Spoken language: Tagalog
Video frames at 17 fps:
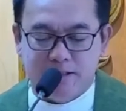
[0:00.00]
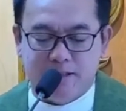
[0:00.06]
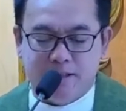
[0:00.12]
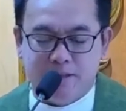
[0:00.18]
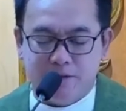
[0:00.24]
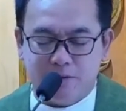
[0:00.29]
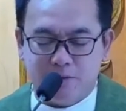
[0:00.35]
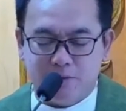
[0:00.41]
sa
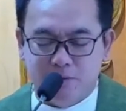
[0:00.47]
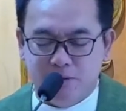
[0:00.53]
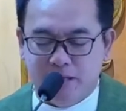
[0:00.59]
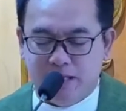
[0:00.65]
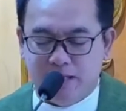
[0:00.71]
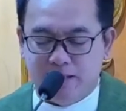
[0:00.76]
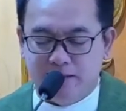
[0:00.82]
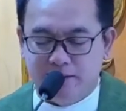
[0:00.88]
kanyang
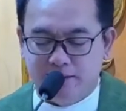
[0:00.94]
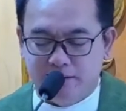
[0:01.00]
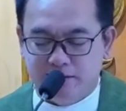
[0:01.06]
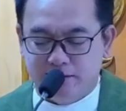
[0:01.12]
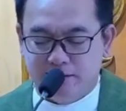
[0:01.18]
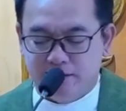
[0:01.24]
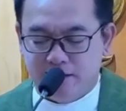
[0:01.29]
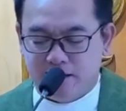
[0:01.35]
sulat
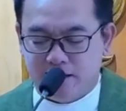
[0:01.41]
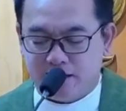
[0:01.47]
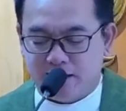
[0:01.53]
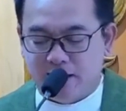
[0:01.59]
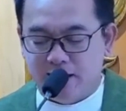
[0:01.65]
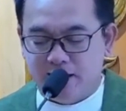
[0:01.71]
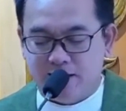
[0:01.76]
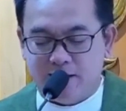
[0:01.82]

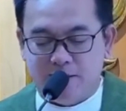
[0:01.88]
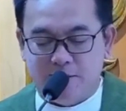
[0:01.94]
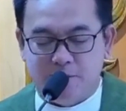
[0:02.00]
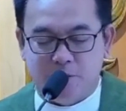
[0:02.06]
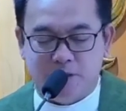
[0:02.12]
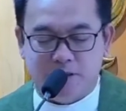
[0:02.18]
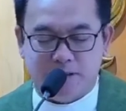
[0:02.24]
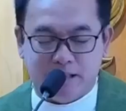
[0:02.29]
kay
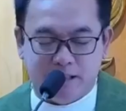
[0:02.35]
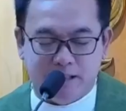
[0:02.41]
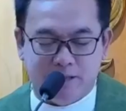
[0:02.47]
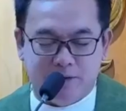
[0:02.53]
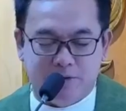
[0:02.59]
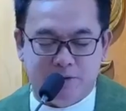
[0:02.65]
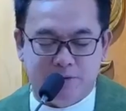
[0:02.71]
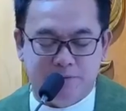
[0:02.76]

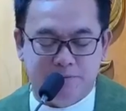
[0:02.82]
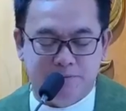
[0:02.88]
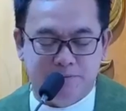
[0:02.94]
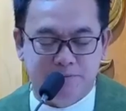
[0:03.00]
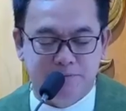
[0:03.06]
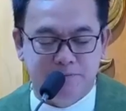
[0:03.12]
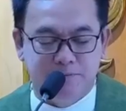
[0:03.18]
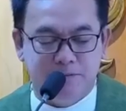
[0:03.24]

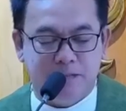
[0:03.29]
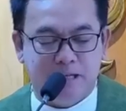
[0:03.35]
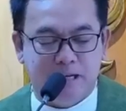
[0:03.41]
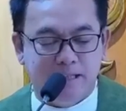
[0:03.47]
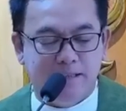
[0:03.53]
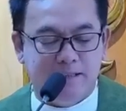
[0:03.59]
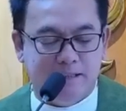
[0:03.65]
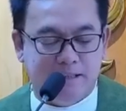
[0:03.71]
Timoteo
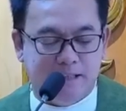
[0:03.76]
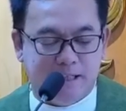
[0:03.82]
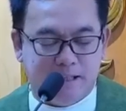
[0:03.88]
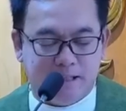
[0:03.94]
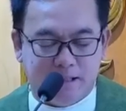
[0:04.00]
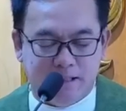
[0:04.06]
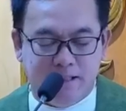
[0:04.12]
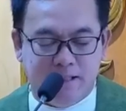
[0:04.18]
ay
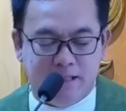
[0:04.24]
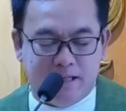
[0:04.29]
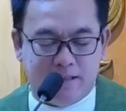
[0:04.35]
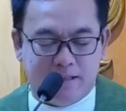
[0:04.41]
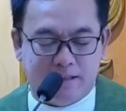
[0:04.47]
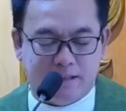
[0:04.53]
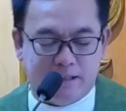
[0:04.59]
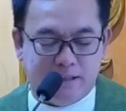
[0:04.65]

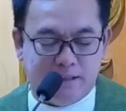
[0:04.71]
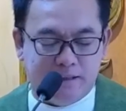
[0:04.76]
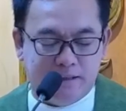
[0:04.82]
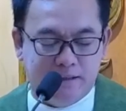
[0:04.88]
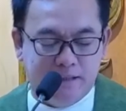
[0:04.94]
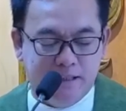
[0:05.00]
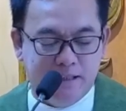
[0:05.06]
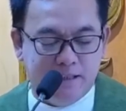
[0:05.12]
tiyakin
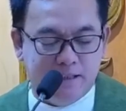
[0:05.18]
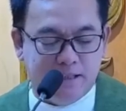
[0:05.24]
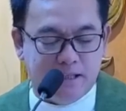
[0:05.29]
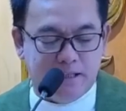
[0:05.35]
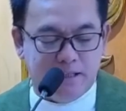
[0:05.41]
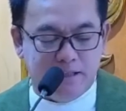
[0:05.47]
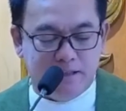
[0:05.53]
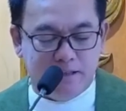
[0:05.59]
natin
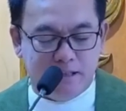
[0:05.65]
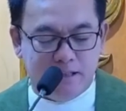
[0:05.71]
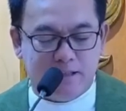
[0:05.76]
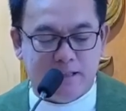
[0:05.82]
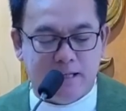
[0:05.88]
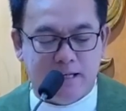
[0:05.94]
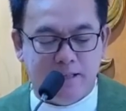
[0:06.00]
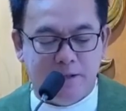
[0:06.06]
na
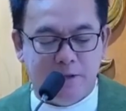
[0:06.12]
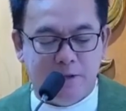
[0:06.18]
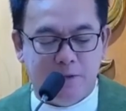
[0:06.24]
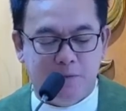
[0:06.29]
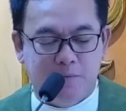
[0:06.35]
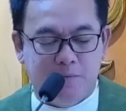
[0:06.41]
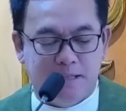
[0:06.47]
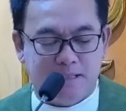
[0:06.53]
hindi
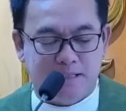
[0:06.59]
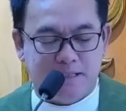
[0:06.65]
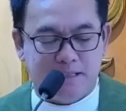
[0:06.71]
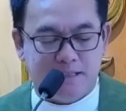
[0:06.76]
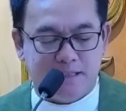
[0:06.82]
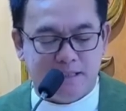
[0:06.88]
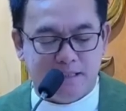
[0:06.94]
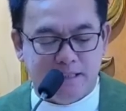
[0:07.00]
tayo
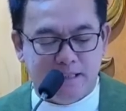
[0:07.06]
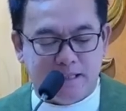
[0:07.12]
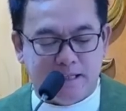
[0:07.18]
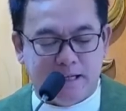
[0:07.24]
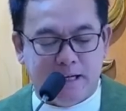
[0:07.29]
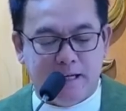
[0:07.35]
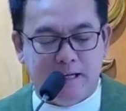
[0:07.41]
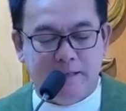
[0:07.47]

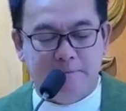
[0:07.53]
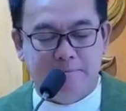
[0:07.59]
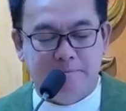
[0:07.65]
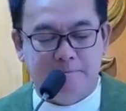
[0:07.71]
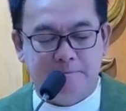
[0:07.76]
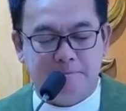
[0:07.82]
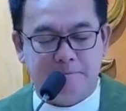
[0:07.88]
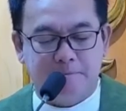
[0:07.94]

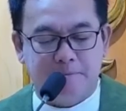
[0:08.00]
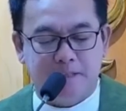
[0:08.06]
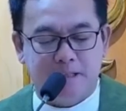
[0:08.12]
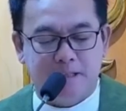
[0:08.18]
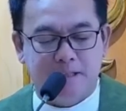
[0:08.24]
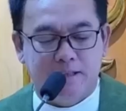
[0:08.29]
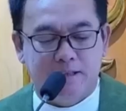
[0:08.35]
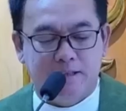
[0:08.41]
masisira
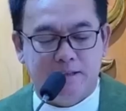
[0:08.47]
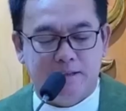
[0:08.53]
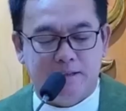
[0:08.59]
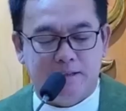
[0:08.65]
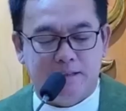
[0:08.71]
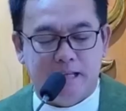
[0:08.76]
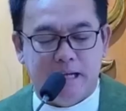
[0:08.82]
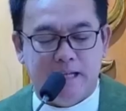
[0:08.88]

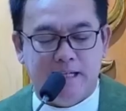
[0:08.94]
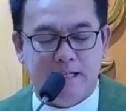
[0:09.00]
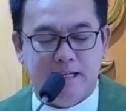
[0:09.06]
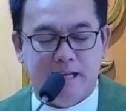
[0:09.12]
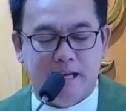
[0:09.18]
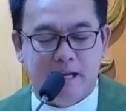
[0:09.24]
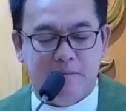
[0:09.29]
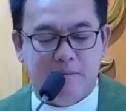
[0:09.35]

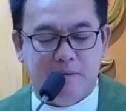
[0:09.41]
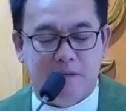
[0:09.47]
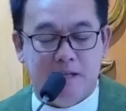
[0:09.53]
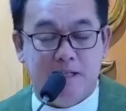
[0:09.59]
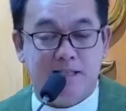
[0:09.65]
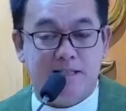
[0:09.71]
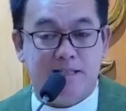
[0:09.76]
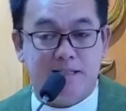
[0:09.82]
dahil
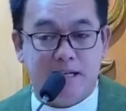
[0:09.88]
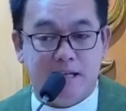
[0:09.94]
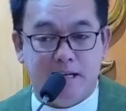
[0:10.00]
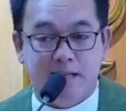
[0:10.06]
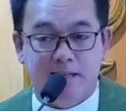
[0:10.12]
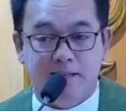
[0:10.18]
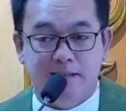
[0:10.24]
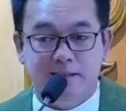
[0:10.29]
lamang
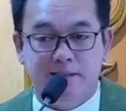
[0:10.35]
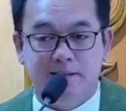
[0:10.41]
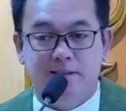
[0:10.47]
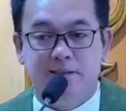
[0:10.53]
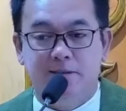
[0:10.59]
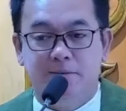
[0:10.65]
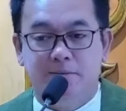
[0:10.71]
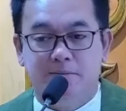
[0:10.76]
sa
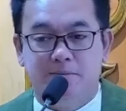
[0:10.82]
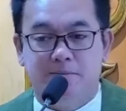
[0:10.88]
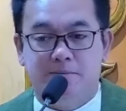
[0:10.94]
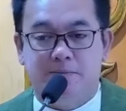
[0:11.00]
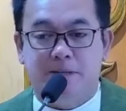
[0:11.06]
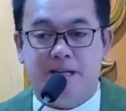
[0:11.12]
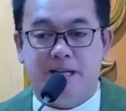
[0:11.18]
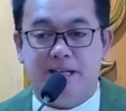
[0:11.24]

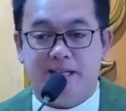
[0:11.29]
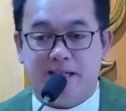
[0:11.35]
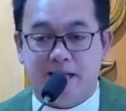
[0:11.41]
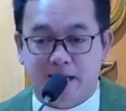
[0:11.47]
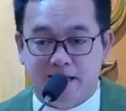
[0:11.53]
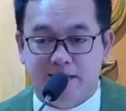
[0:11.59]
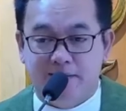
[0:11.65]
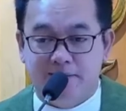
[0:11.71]

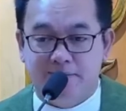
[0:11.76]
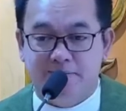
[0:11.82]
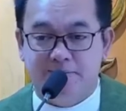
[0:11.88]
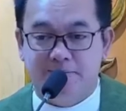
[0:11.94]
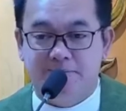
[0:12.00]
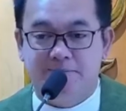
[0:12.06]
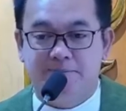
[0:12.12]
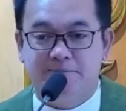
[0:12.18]
pera.
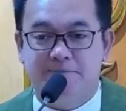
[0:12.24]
